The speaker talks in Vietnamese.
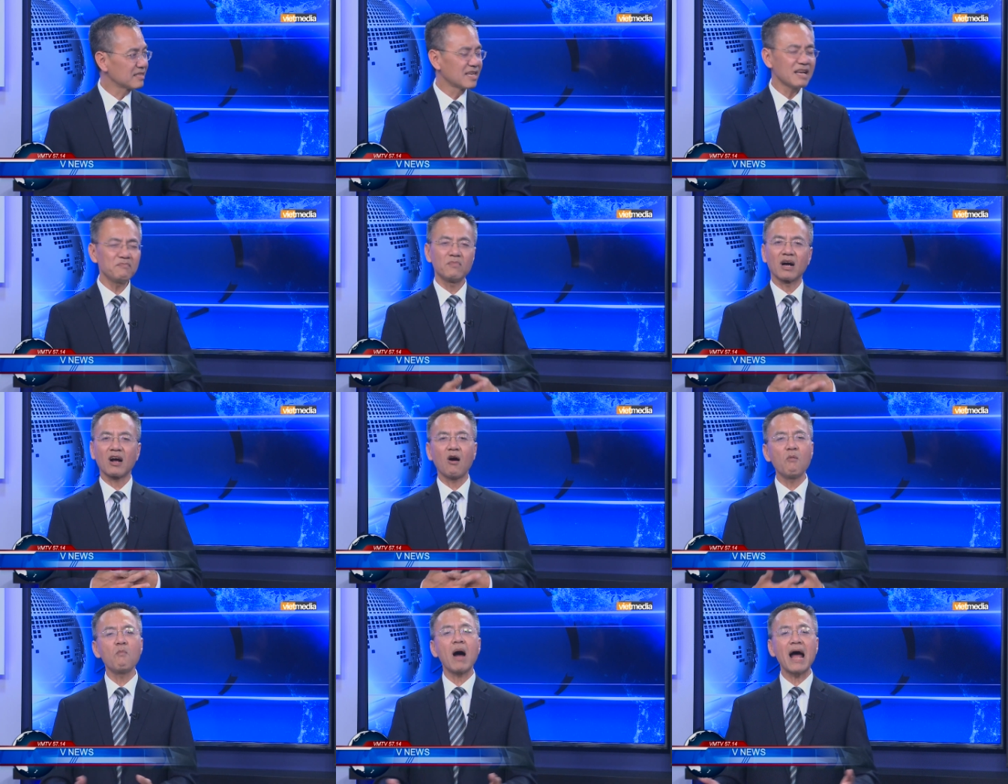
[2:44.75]
chết mà
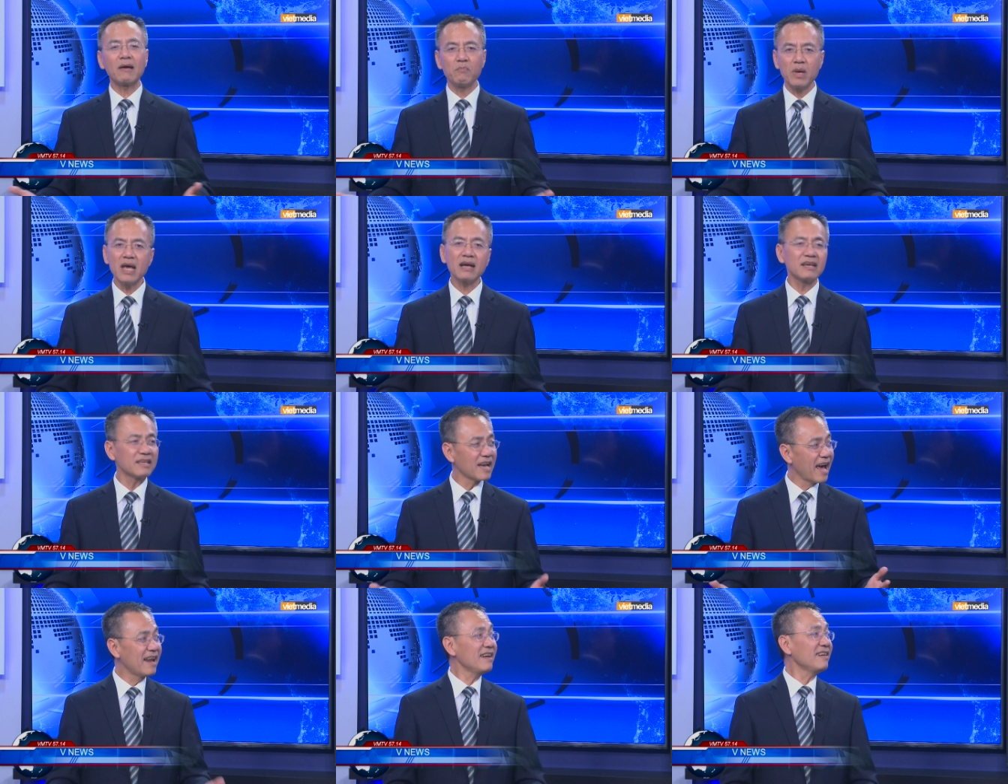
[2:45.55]
không ai biết
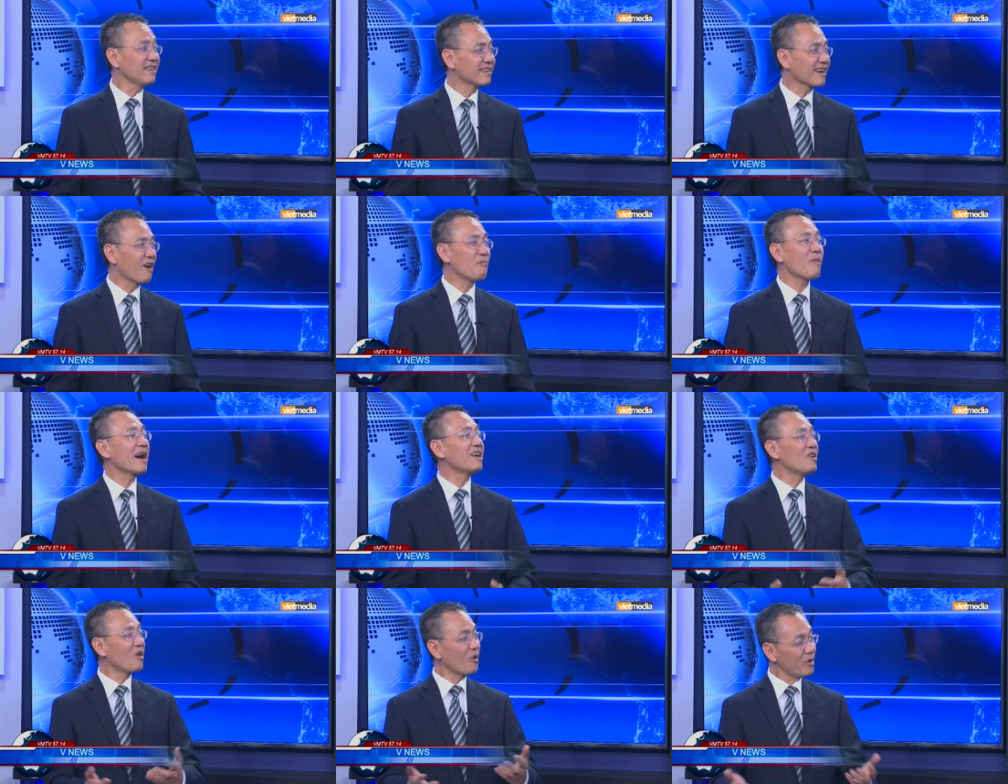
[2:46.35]
đến, không
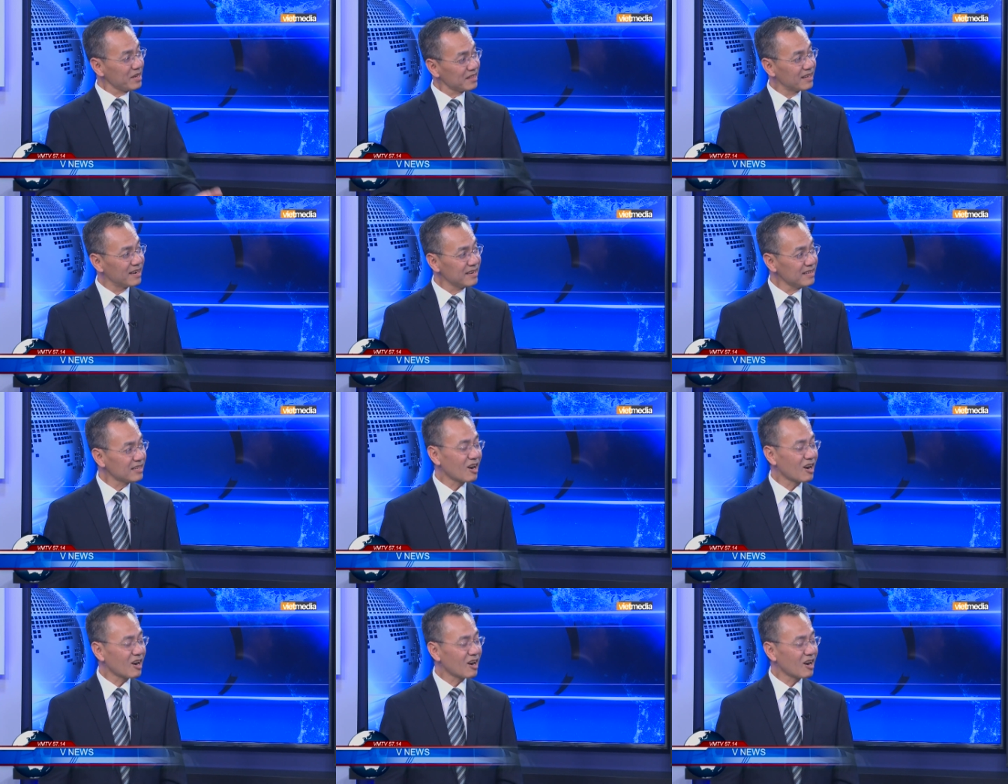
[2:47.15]
ai nói tới,